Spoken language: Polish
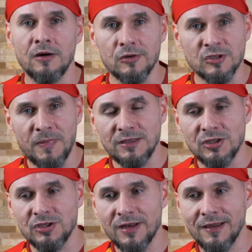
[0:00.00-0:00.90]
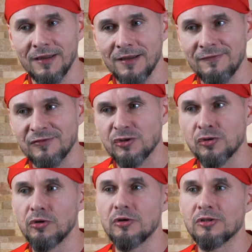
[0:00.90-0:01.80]
rozpędzić rękę,
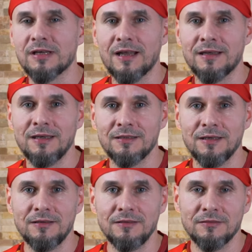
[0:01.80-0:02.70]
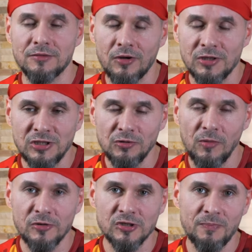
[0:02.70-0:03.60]
wsunąć rakietę i trochę
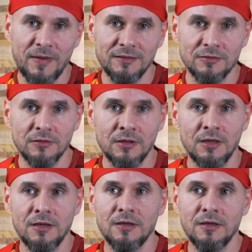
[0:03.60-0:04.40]
siłą rozpędu